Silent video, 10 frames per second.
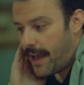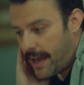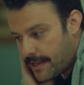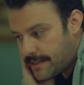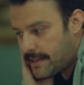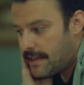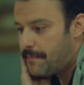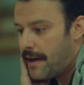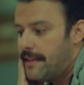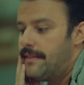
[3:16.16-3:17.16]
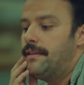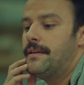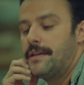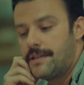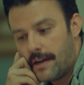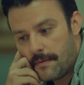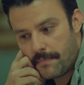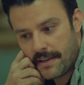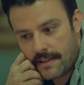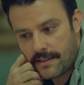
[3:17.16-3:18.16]
E'si ben Şahap
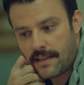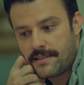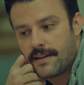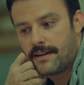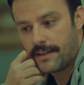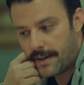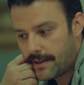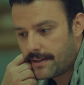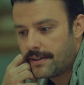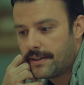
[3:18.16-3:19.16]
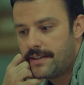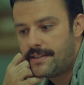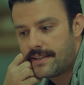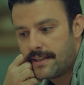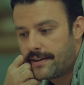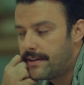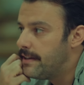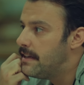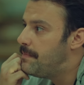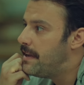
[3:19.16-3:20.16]
Bey'den de destek alarak hisseleri
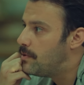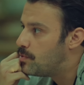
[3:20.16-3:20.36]
İpek'in